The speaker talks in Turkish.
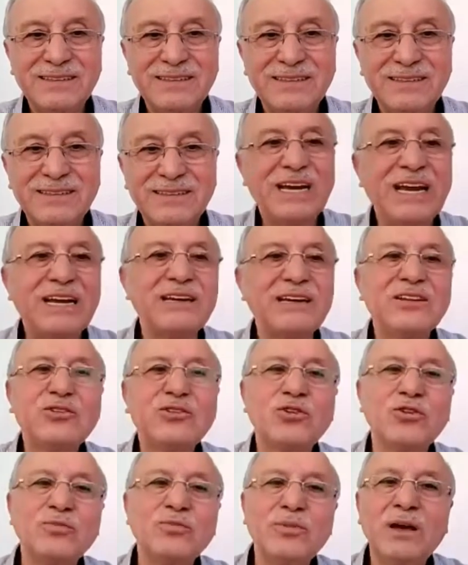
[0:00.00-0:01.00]

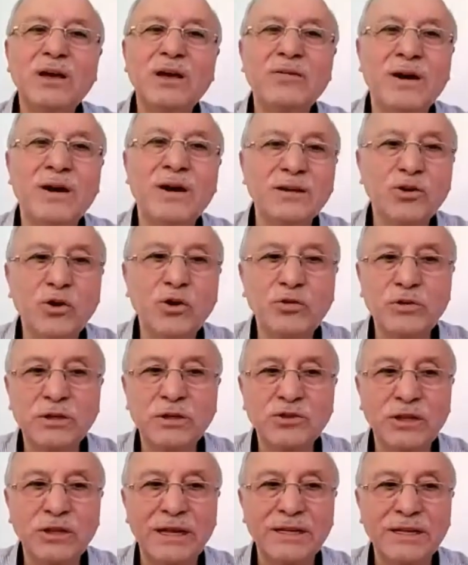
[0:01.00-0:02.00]
cennetül meva
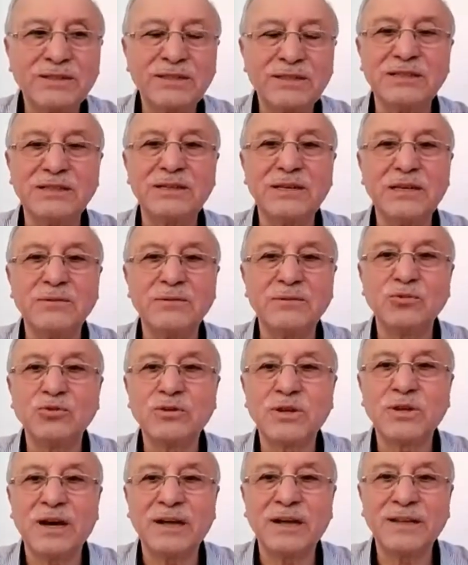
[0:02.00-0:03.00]
gövdesi olan Sidri-i
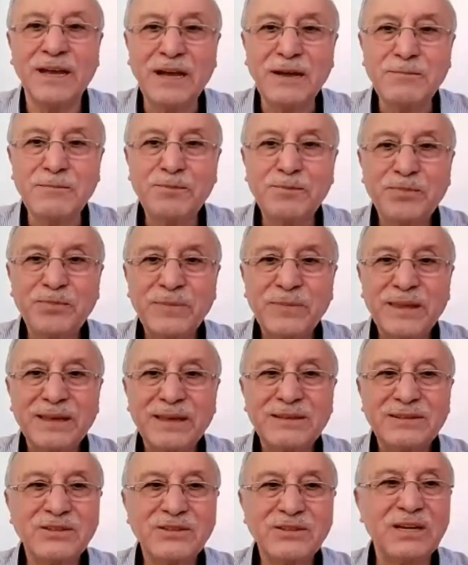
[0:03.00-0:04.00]
Münteha'da
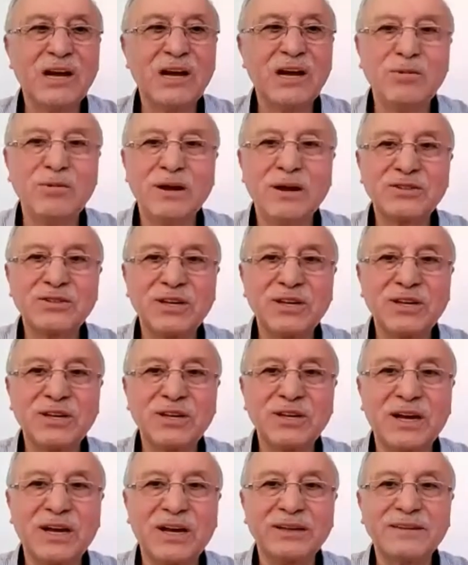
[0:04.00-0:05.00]
Cenab-ı Hak
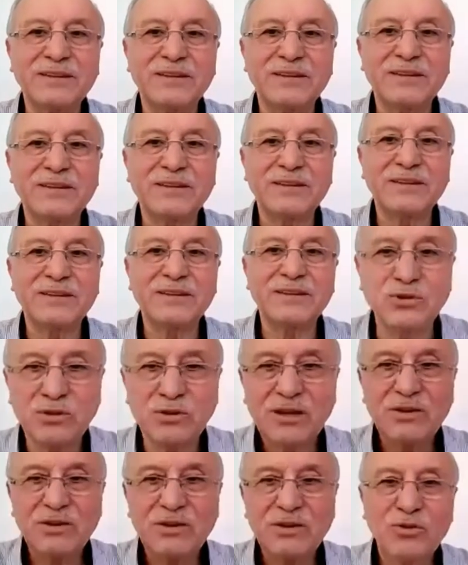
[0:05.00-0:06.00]
zatını göstermiş.
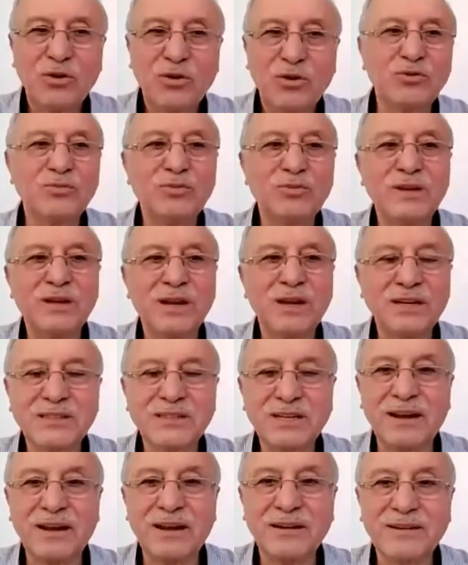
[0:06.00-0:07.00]
Onun
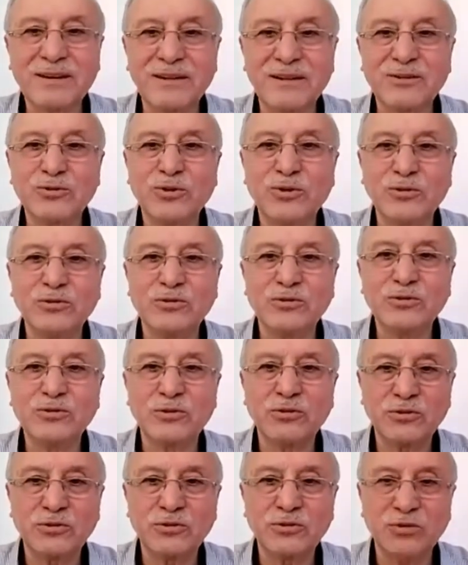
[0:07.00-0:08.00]
Miraç'la alakalı konuyu
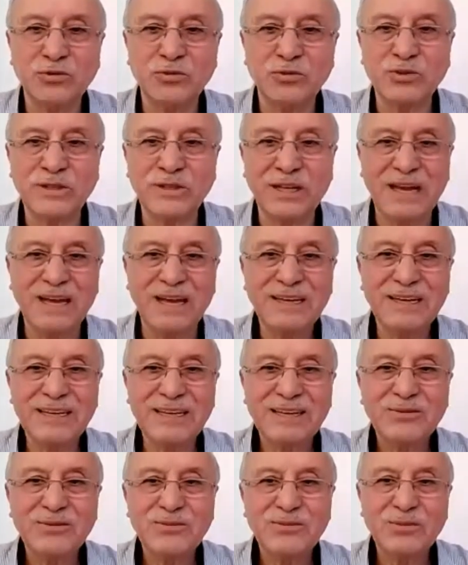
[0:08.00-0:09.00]
konuştuğumuzda
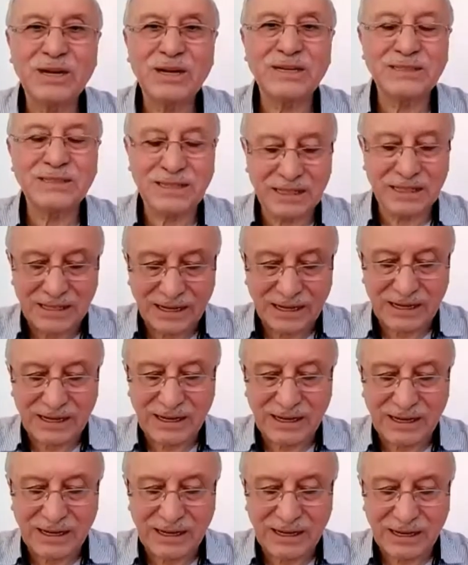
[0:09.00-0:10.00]
biraz
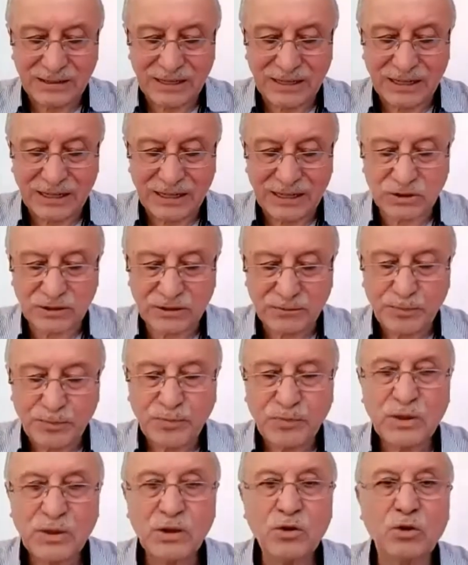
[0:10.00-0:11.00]
detaylı anlatmıştık.
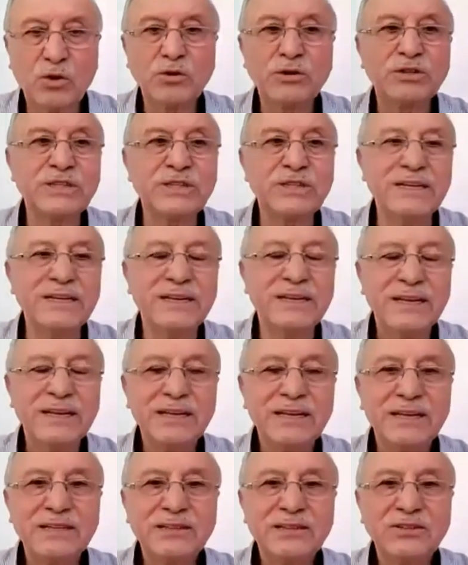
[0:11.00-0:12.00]
Onun için
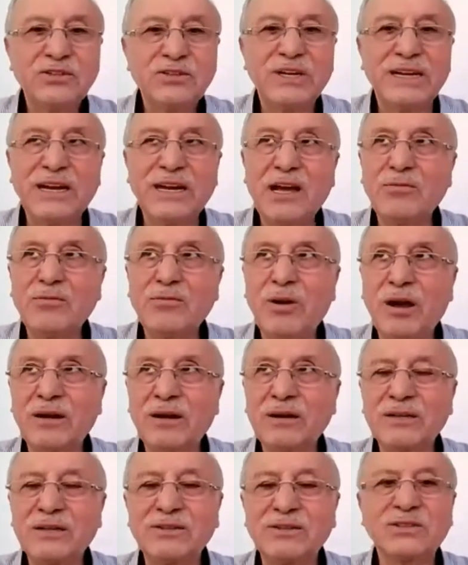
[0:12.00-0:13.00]
Cenab-ı
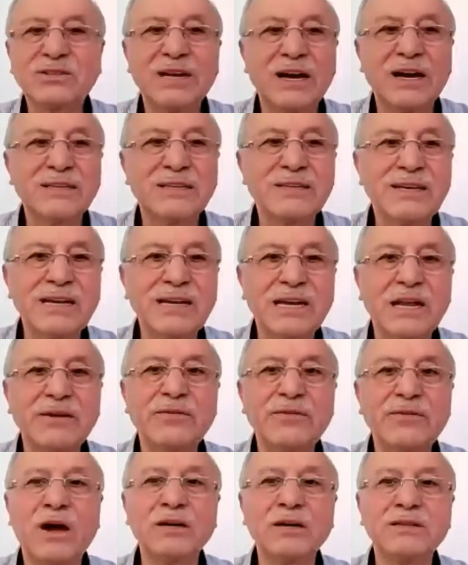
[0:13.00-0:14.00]
Hakk'ı
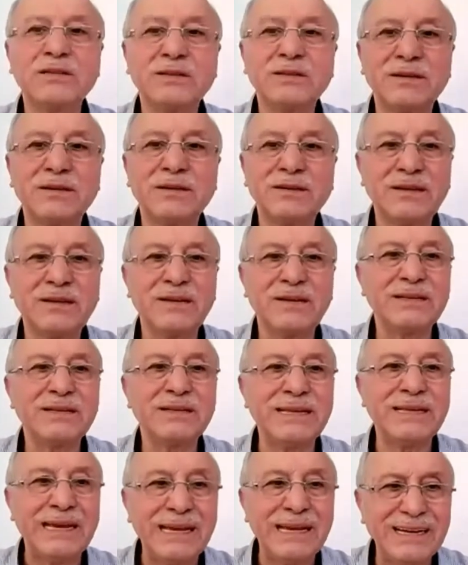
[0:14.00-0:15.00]
zatıyla ve
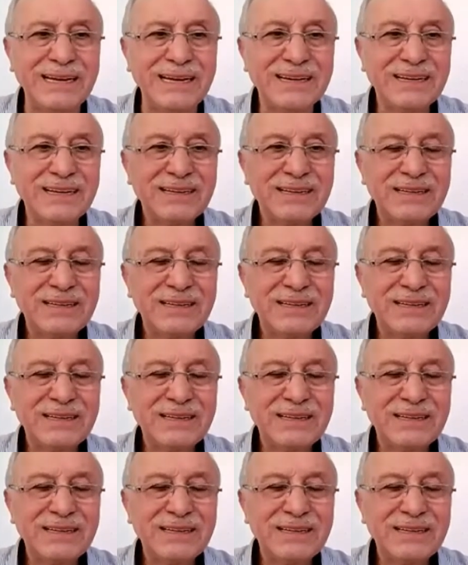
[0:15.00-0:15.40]
hakikatiyle değil,